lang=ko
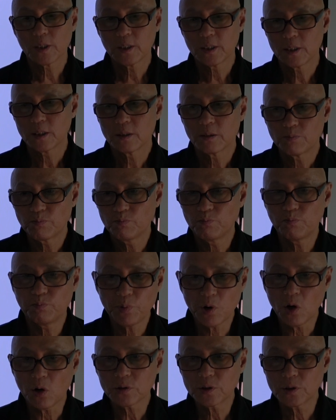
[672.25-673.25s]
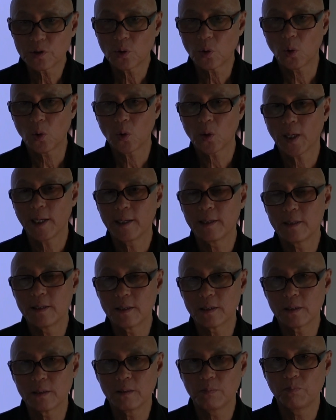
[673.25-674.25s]
그뼈 속에
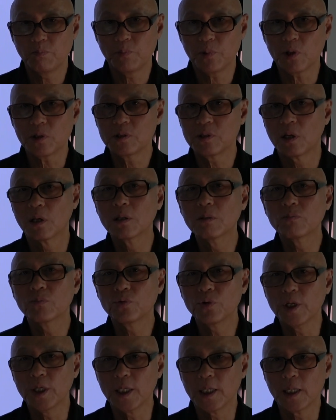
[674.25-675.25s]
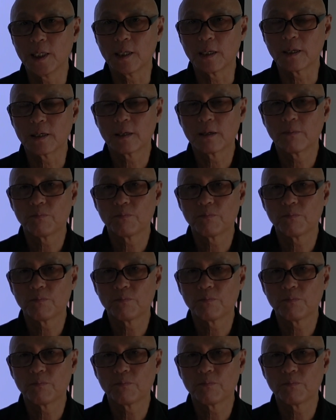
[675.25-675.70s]
있는 뼈 성분이